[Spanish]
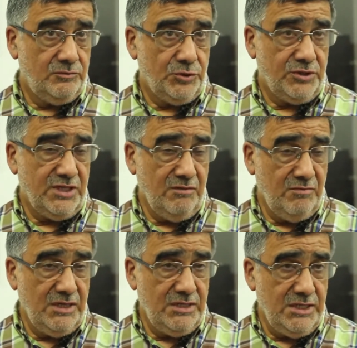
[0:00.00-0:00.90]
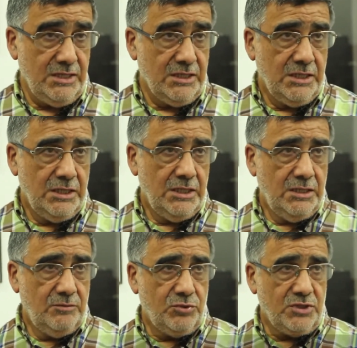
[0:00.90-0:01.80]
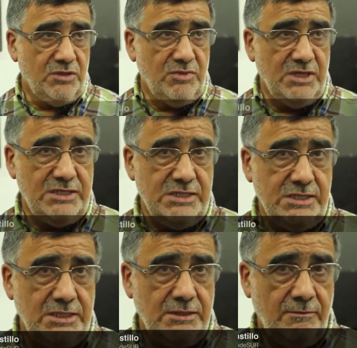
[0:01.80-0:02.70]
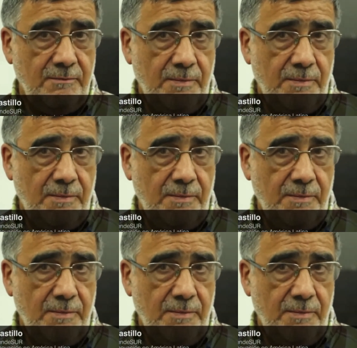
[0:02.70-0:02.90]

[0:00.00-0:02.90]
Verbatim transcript: ¿Por qué en Medellín? Porque Medellín